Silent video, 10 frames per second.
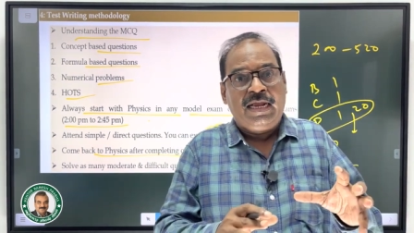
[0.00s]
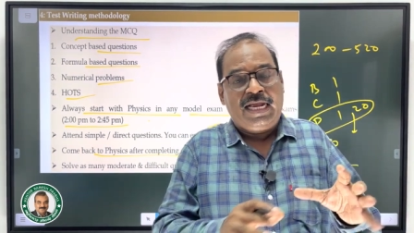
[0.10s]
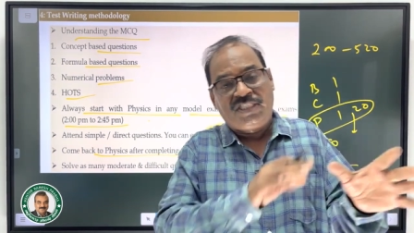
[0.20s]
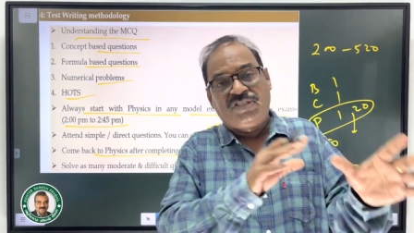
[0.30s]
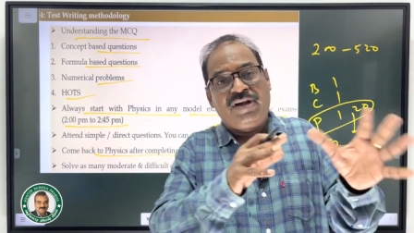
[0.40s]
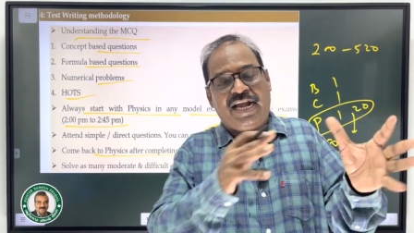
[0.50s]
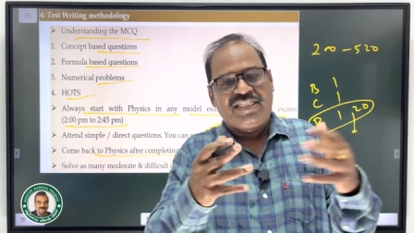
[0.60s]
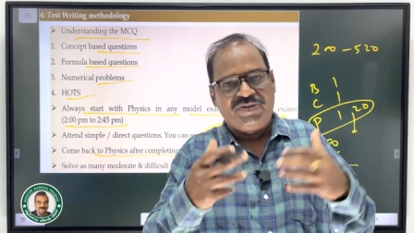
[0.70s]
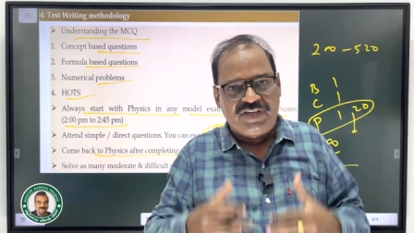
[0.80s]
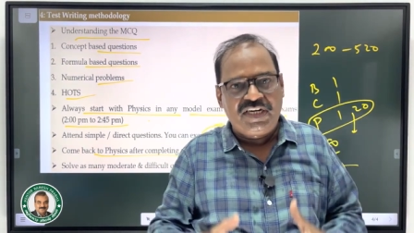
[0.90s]
கஷ்டம்னு
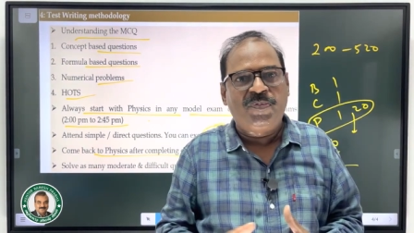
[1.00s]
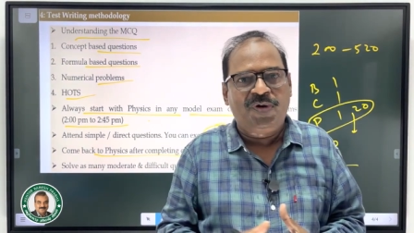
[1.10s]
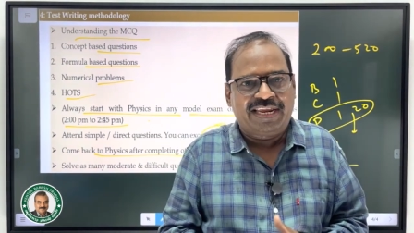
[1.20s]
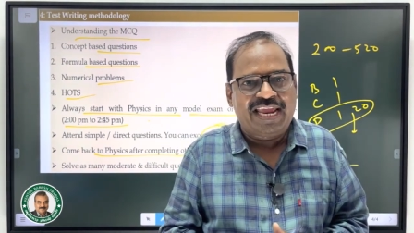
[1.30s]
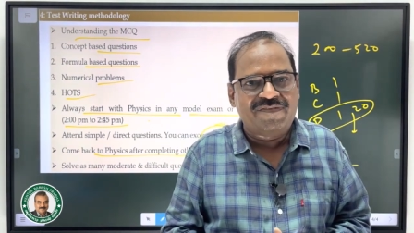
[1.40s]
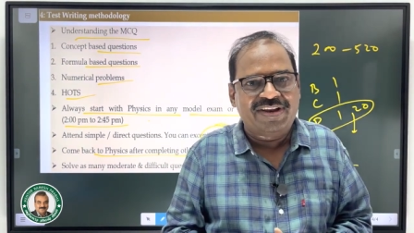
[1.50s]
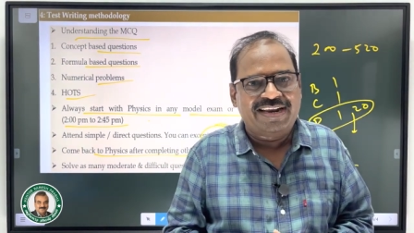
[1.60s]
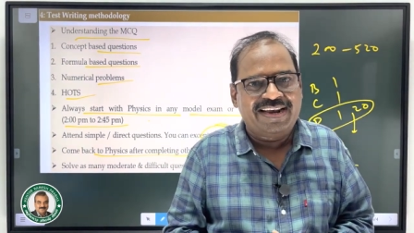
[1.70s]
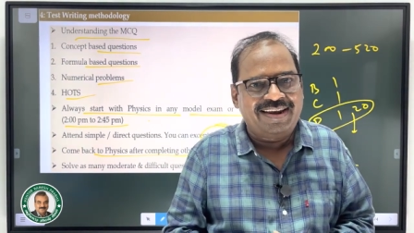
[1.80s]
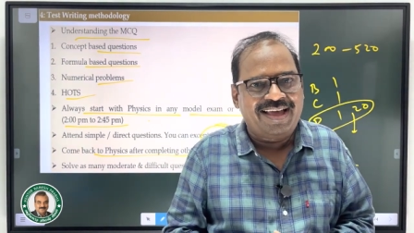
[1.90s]
நினச்சி விட்டுட்டு போன
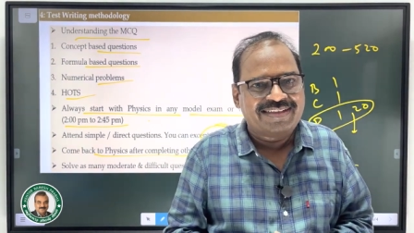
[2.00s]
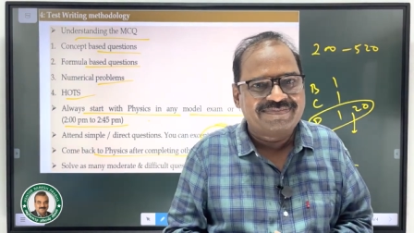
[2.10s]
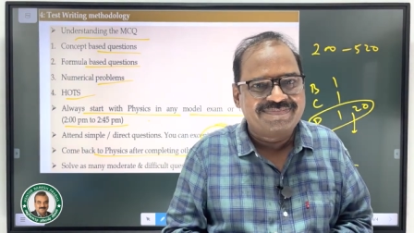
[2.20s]
கேள்விகள் எல்லாம்